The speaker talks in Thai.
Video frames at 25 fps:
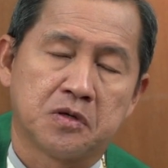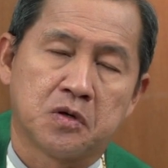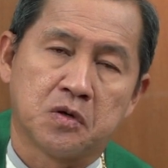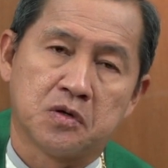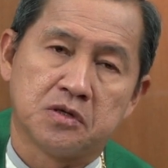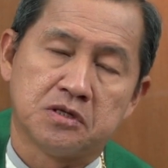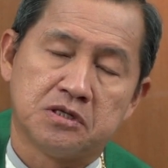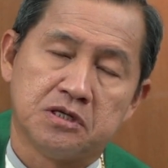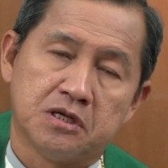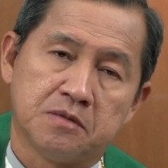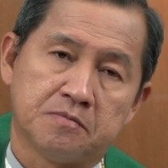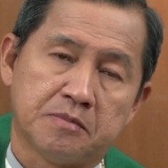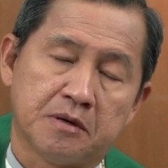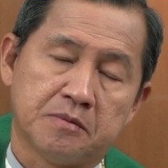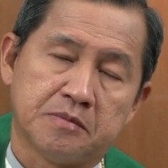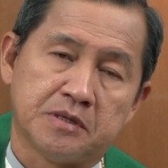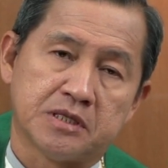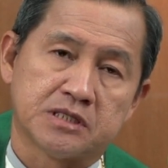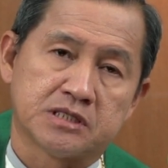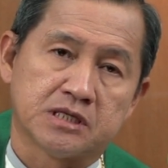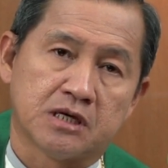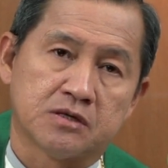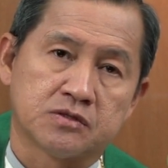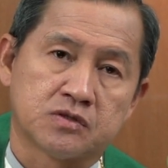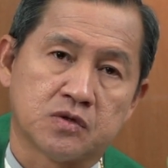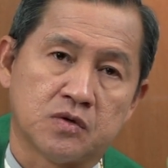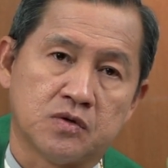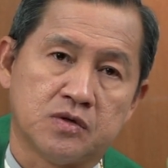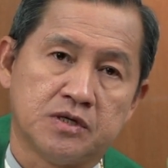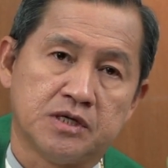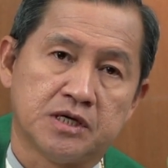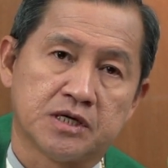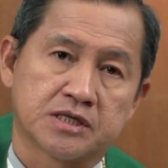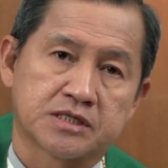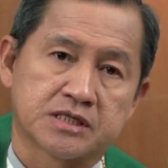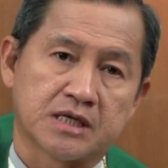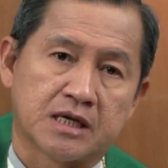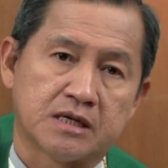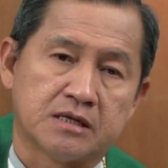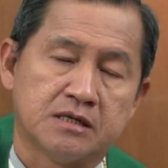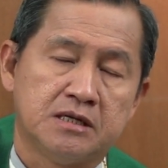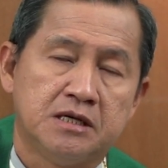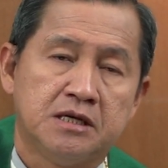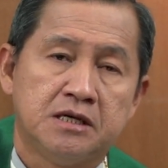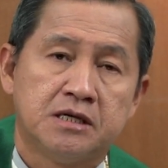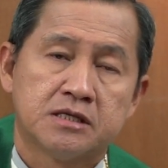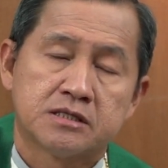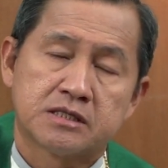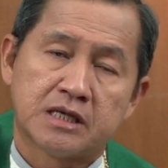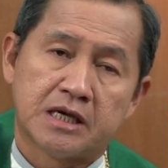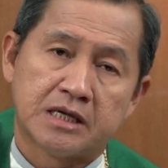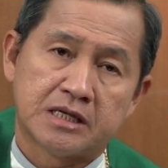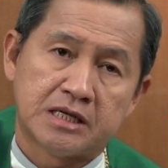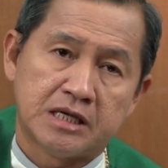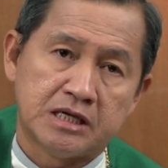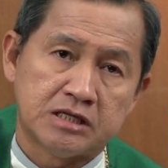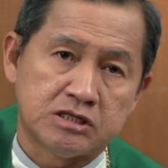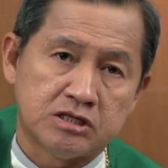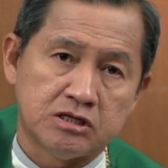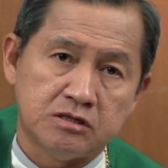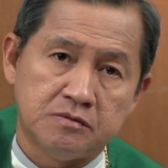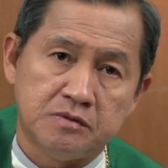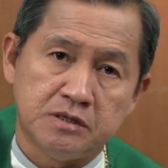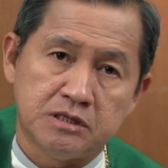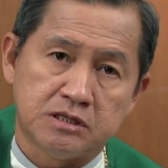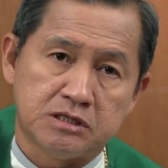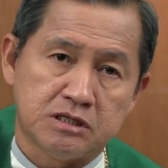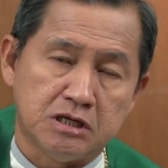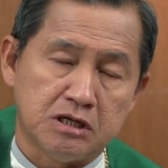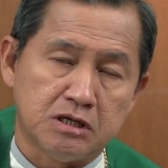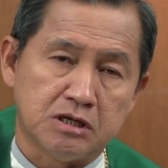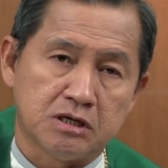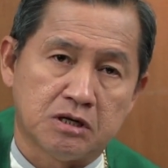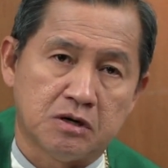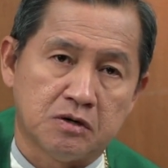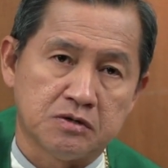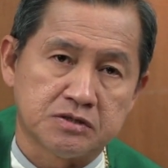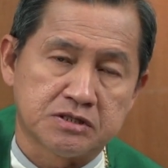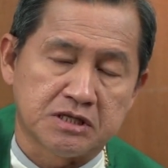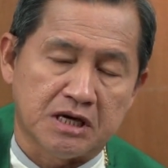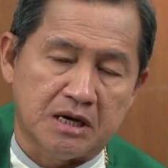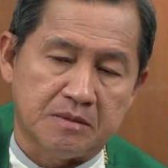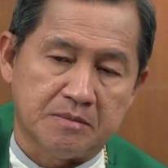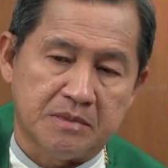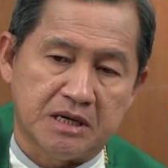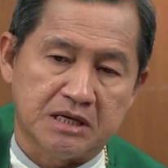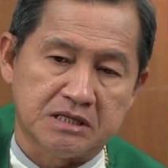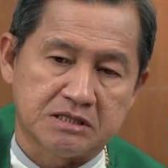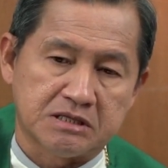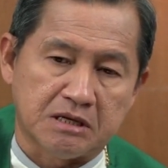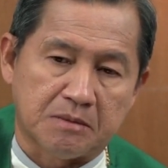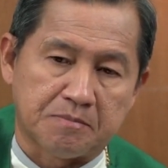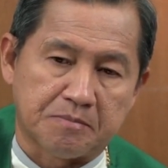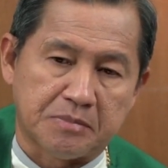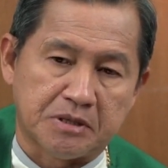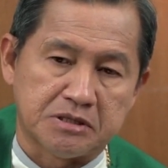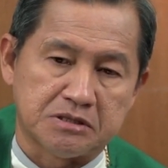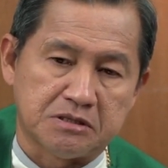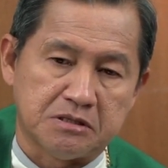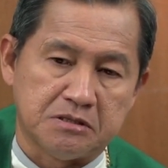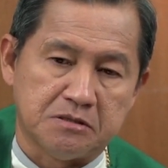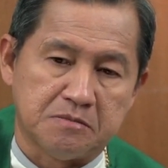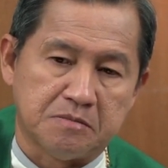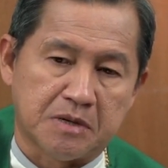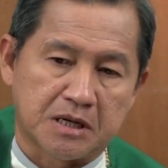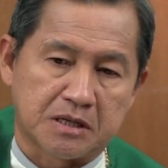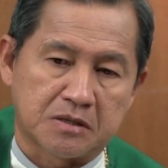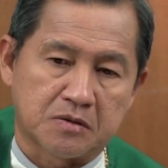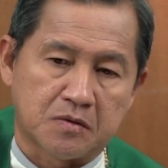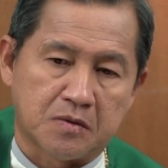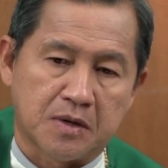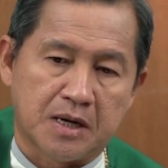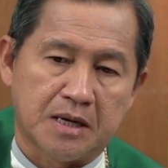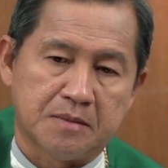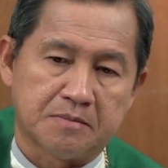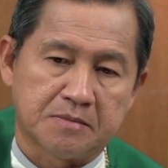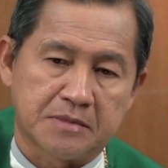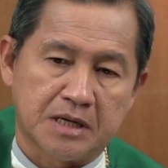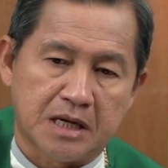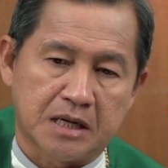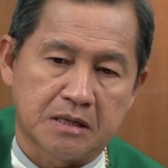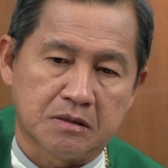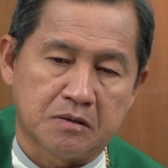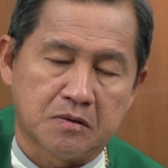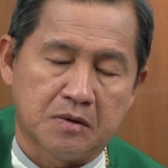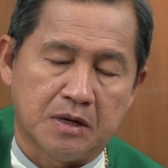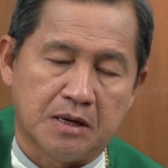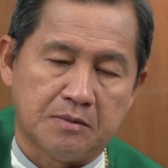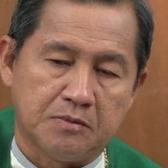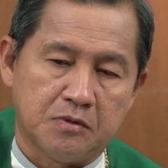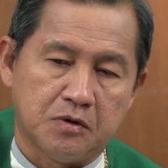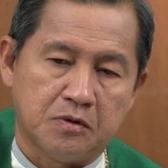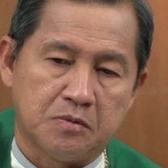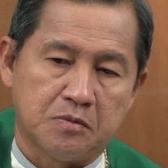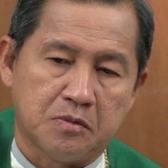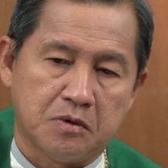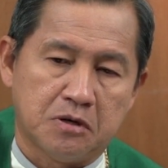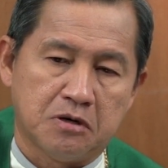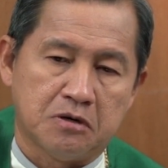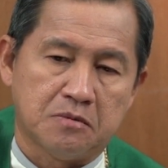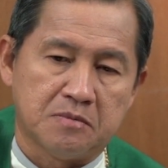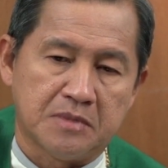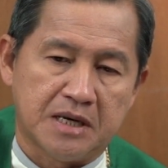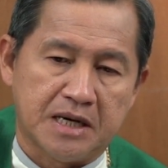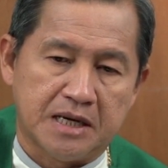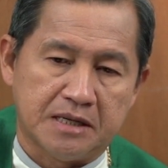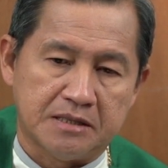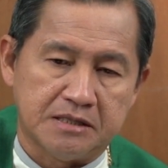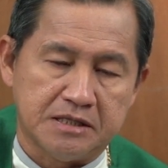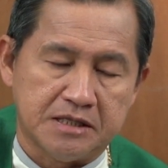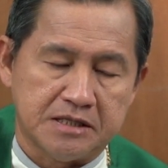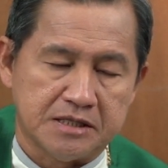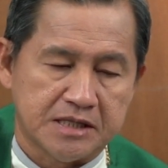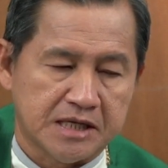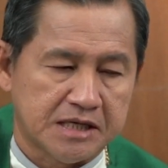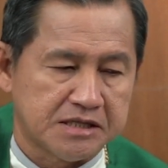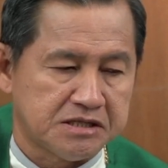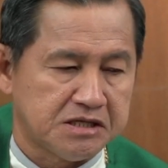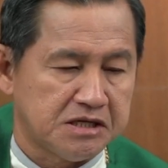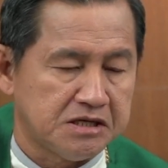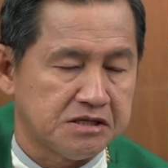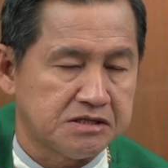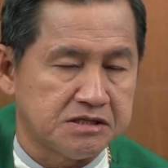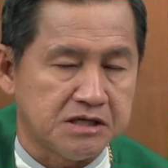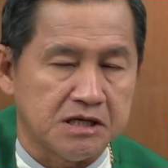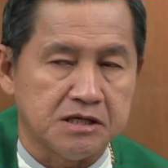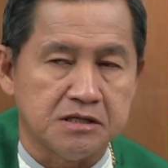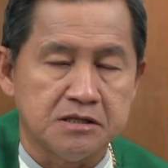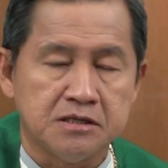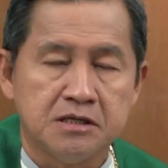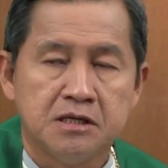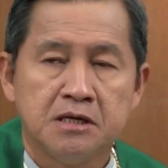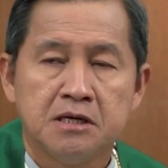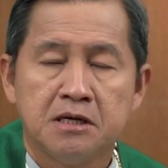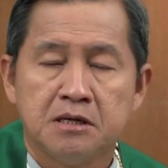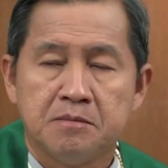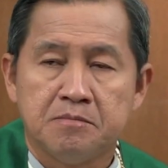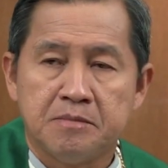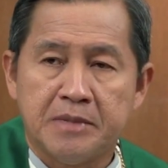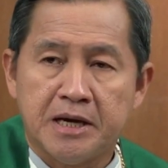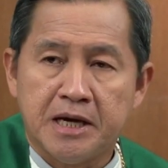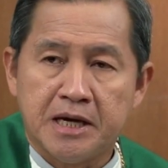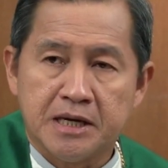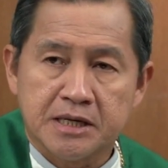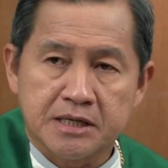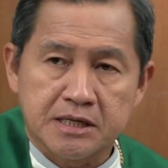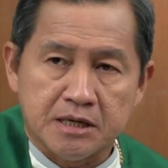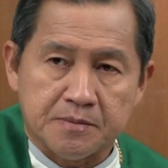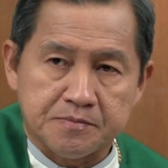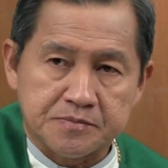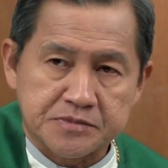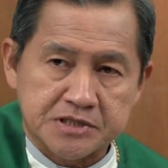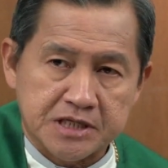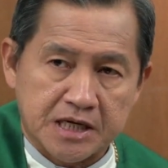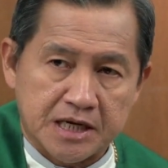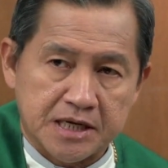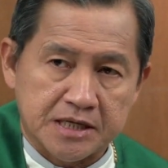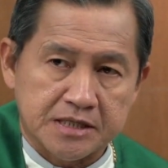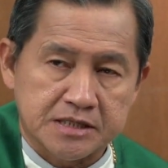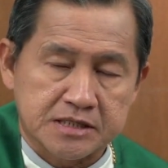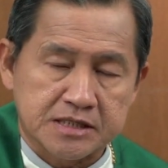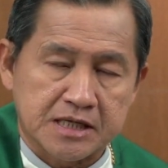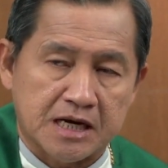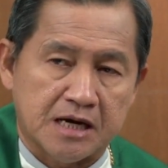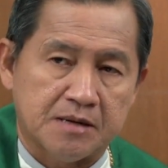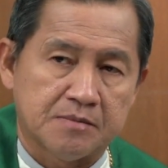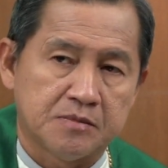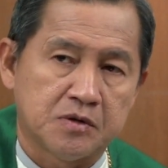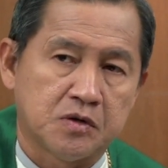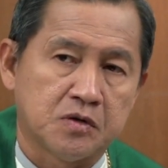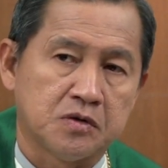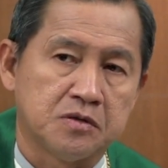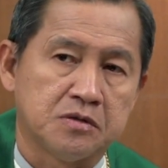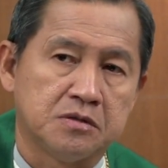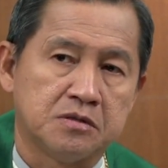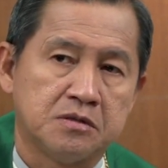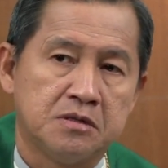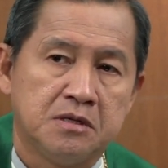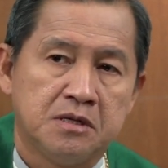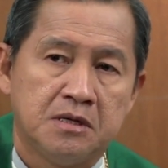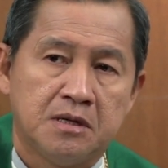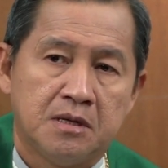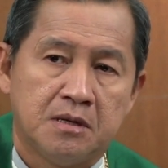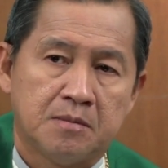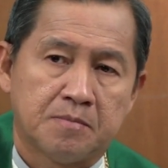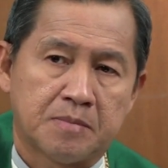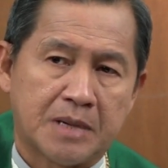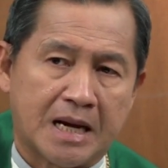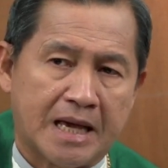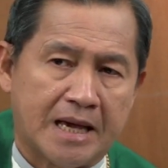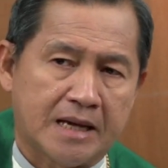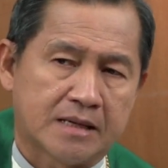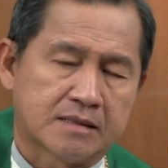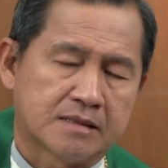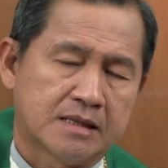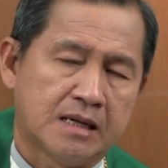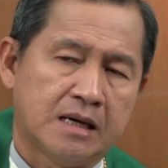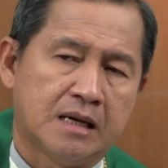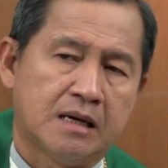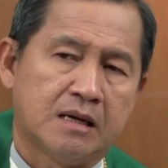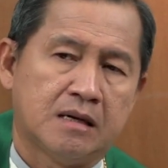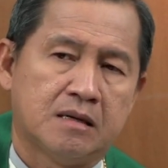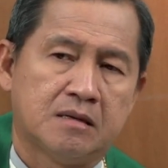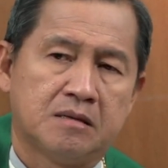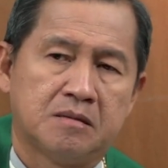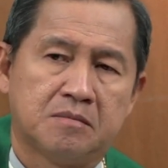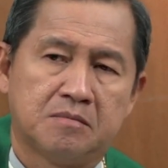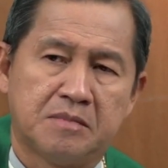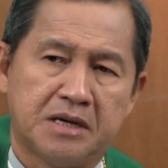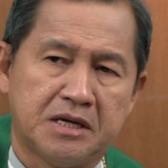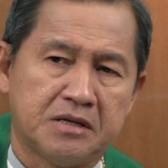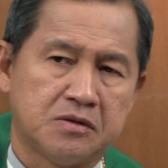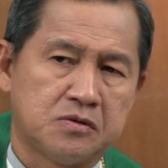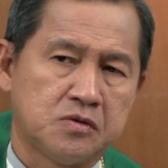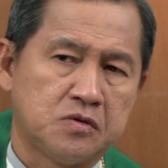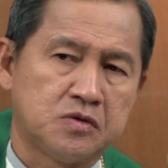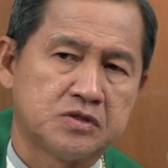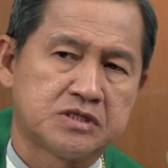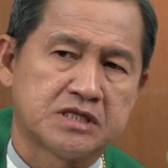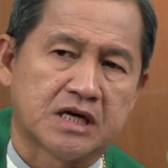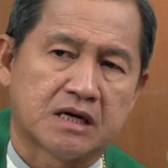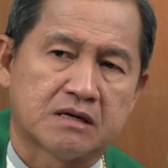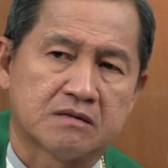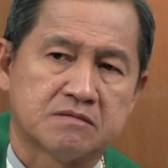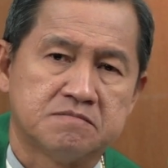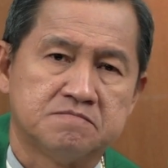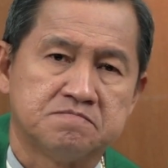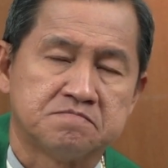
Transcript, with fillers: คนที่พระเบญเจ้าทรงเลือกสรรแต่ในชีวิตจริงเขาสามารถจับปฏิบัติความรักความอบอ้อมอารีได้จริงๆ แม้กับชายสามคนแปลกหน้าไม่รู้จัก